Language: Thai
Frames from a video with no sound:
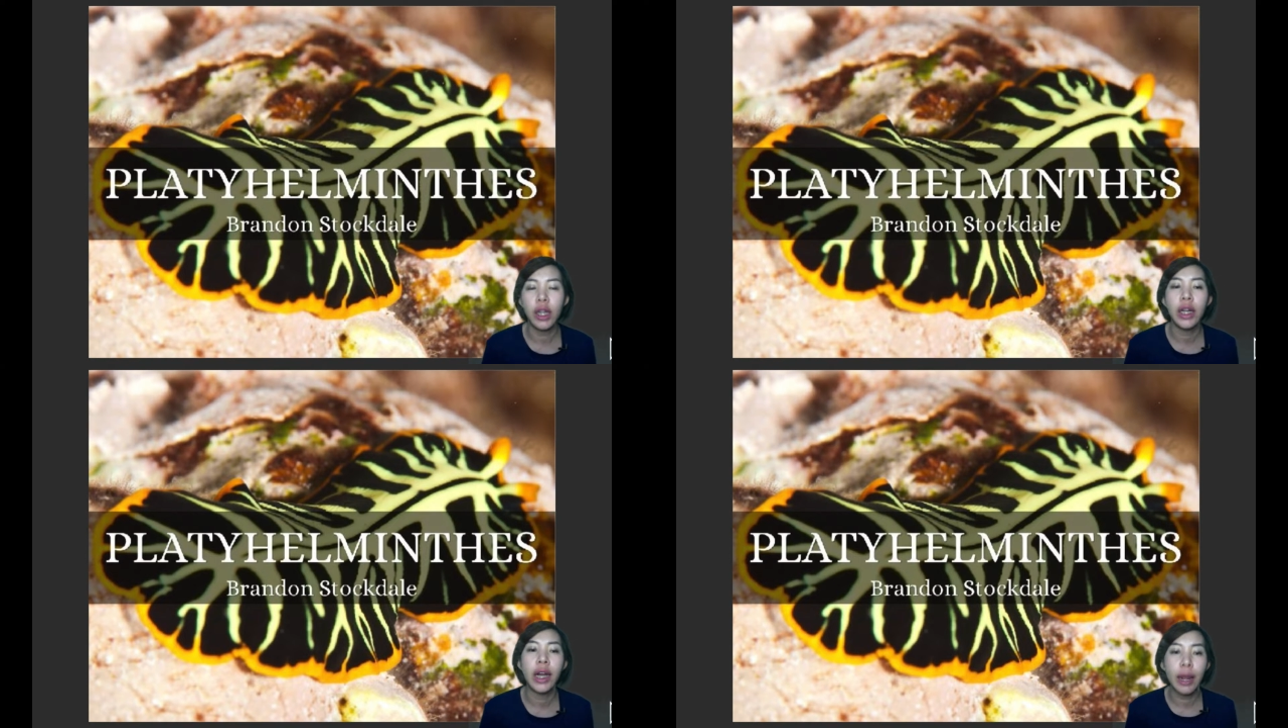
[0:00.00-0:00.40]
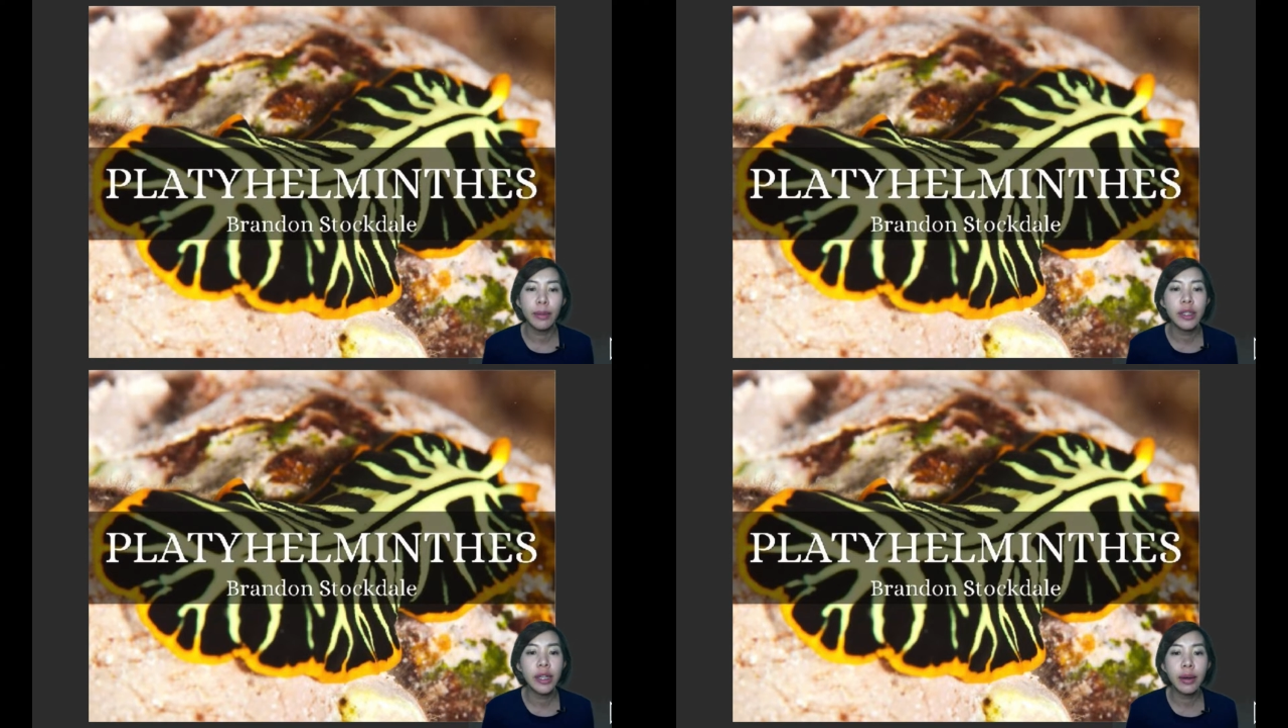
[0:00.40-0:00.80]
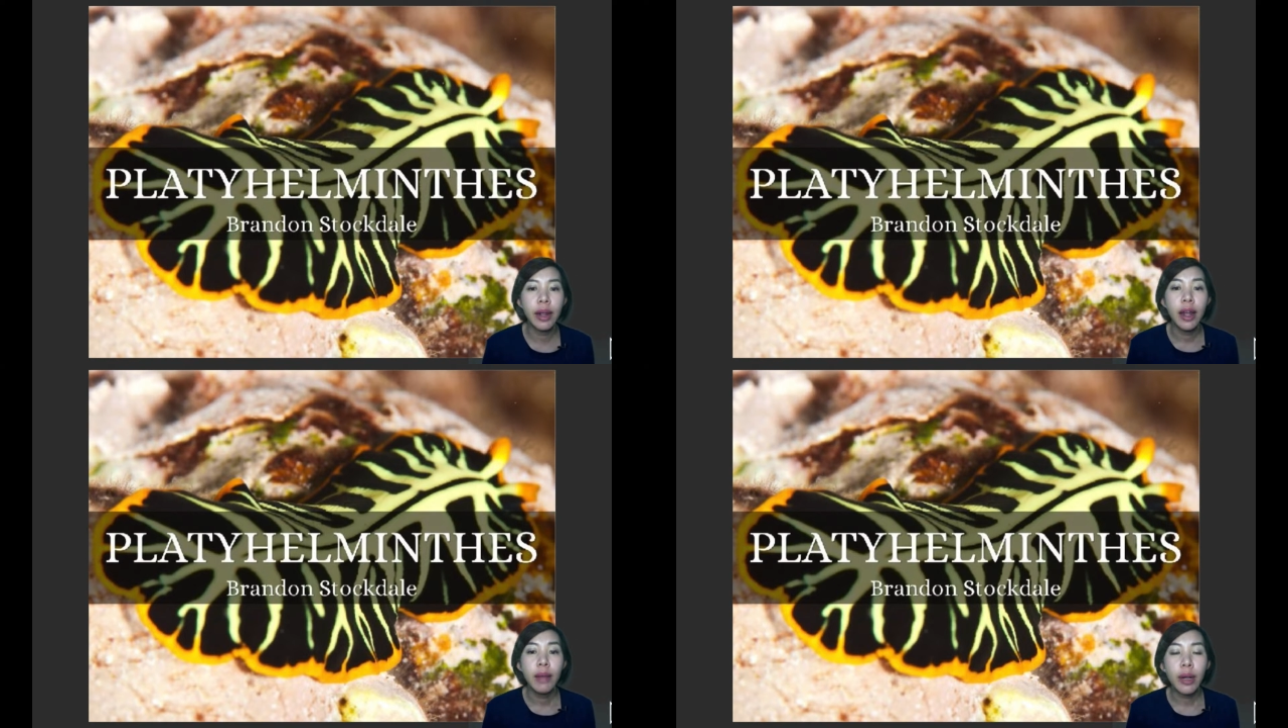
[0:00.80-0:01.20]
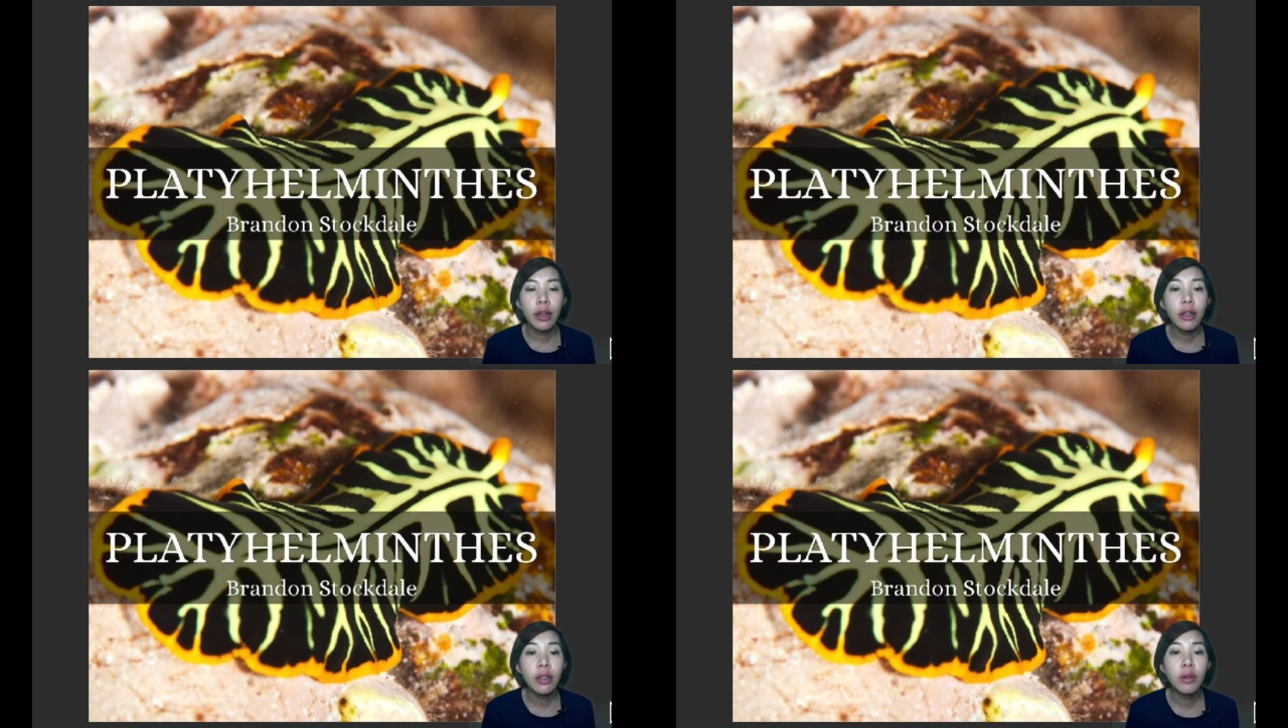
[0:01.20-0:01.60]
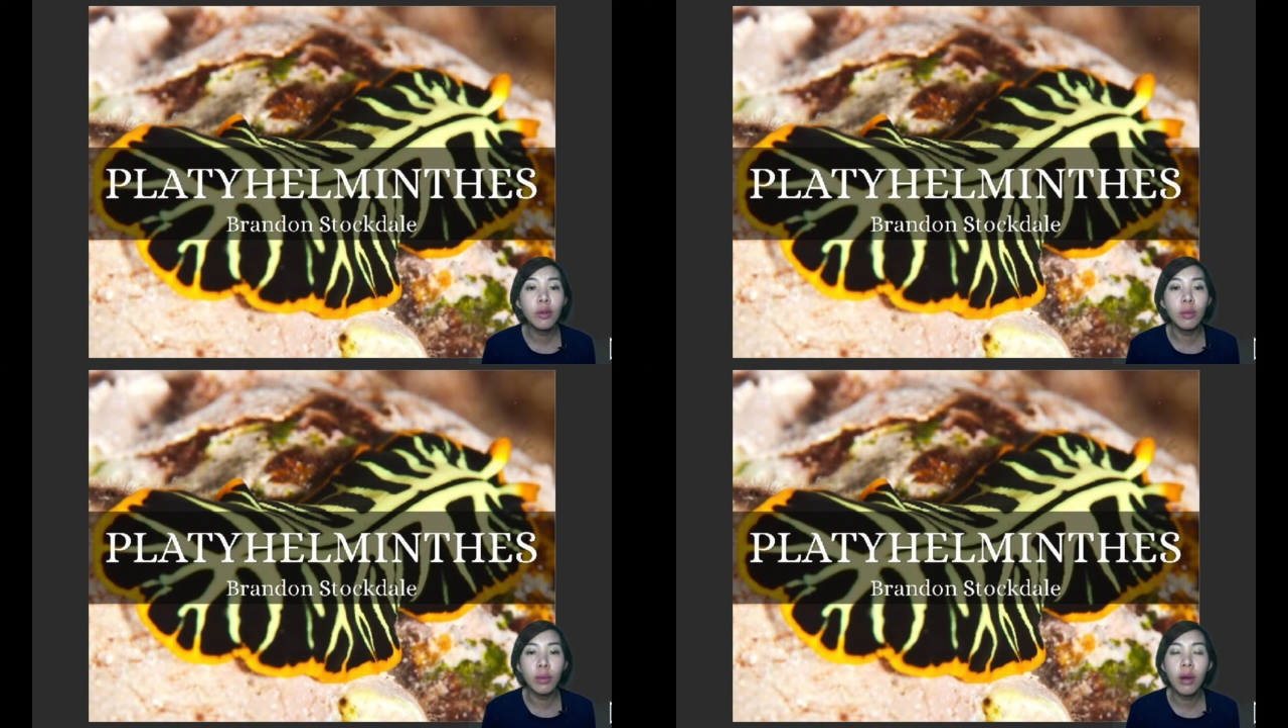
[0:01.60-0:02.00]
นะคะเพราะฉะนั้นมันก็คือกลุ่
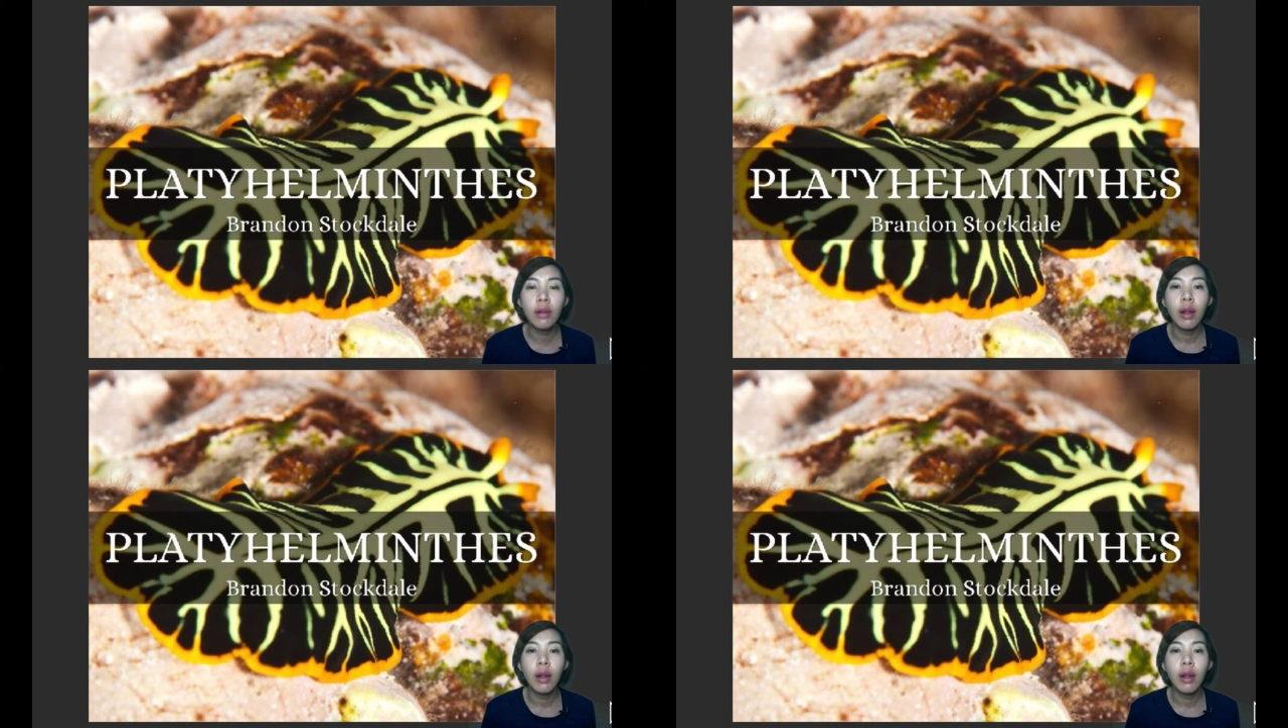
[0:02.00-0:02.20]
มพวก